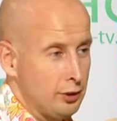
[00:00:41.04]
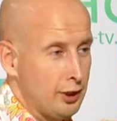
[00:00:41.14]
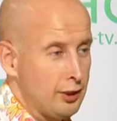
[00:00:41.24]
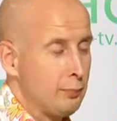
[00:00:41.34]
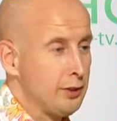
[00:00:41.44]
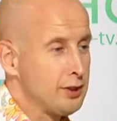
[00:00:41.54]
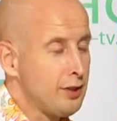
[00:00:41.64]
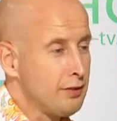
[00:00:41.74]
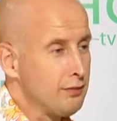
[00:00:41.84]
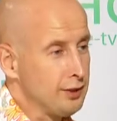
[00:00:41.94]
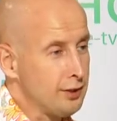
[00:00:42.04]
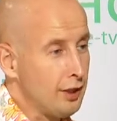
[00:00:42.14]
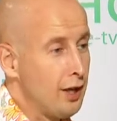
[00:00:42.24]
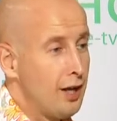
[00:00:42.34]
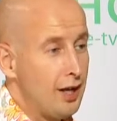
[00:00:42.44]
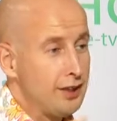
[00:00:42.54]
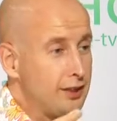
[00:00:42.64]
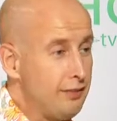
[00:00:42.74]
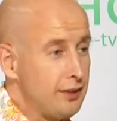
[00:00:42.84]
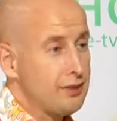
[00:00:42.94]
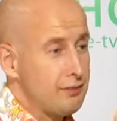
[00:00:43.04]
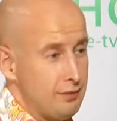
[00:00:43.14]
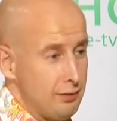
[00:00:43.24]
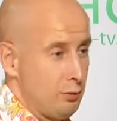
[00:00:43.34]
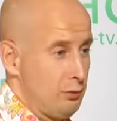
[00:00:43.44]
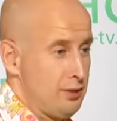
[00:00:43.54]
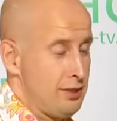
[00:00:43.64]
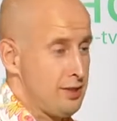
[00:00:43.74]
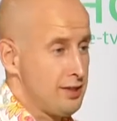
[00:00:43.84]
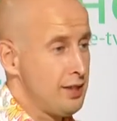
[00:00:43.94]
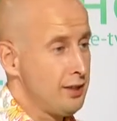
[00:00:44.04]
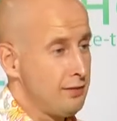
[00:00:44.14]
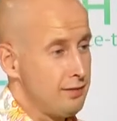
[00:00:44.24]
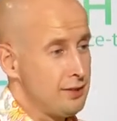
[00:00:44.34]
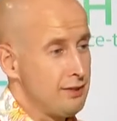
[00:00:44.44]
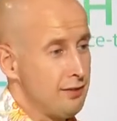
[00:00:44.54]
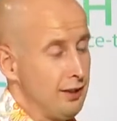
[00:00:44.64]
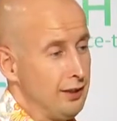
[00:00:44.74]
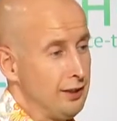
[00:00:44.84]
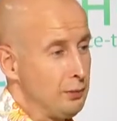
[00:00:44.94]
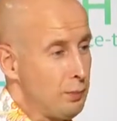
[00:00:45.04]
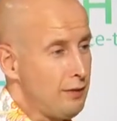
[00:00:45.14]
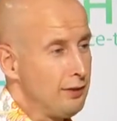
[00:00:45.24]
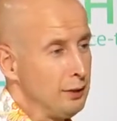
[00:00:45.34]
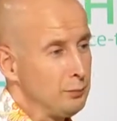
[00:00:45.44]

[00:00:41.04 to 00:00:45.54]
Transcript: хотел представить вас как ответственную за создание фестиваля. Это правильно?